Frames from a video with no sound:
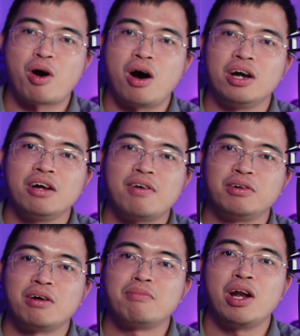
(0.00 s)
bỏ nó vào
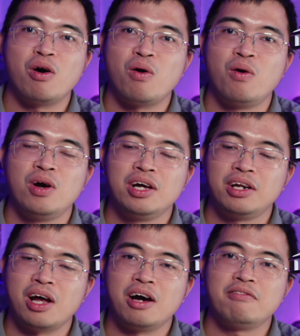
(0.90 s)
trong ba lô
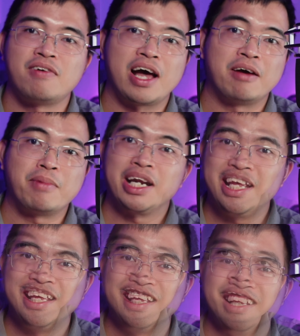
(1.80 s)
đó và mang
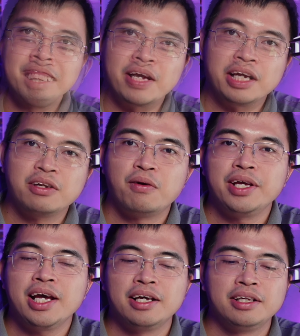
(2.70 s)
đi về kết
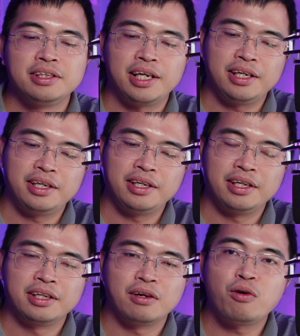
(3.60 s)
nối á,
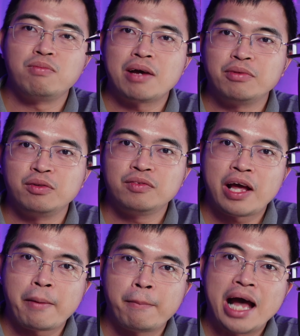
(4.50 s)
thì nó cung cấp cho chúng
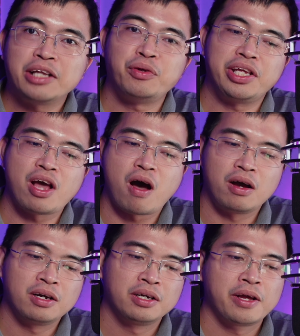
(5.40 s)
ta ba tùy
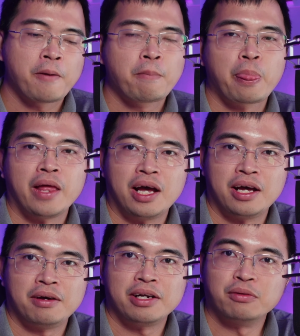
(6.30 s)
chọn
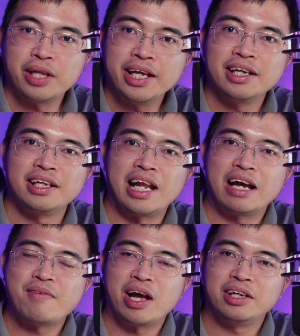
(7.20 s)
à, đầu tiên là
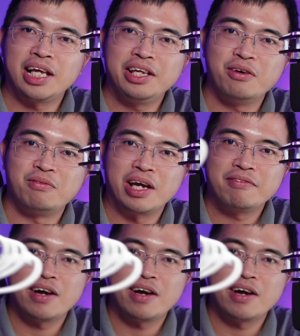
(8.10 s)
các bạn có thể dùng cái